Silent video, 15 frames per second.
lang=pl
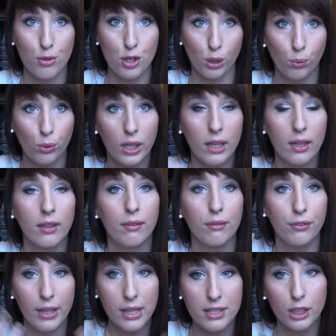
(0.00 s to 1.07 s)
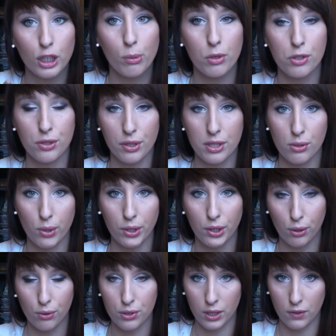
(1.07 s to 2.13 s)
przyjmuje więcej dobroczynnych składników z